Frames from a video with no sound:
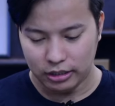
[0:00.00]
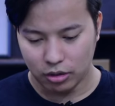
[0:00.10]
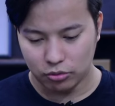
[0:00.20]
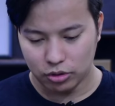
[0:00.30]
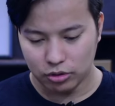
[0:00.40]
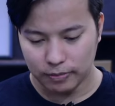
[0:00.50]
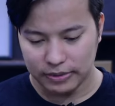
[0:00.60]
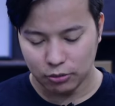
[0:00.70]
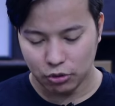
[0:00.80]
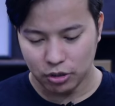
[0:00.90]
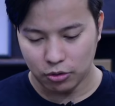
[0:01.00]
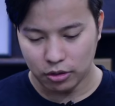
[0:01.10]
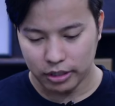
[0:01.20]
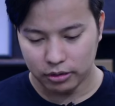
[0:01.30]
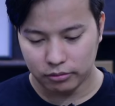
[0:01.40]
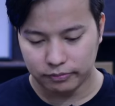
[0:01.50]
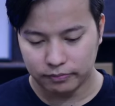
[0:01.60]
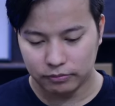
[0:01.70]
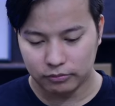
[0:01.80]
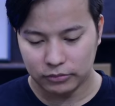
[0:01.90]
रुक जा रुक जा बस हो गया हो गया क्या
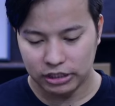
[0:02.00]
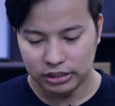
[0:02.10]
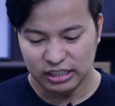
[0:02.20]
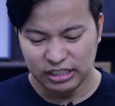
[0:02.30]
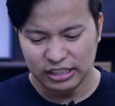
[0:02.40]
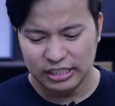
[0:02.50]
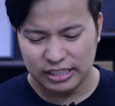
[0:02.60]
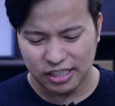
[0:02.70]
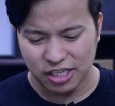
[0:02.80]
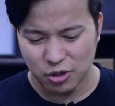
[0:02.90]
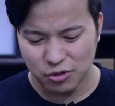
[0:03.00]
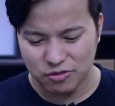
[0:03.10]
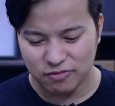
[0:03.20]
इसकी तो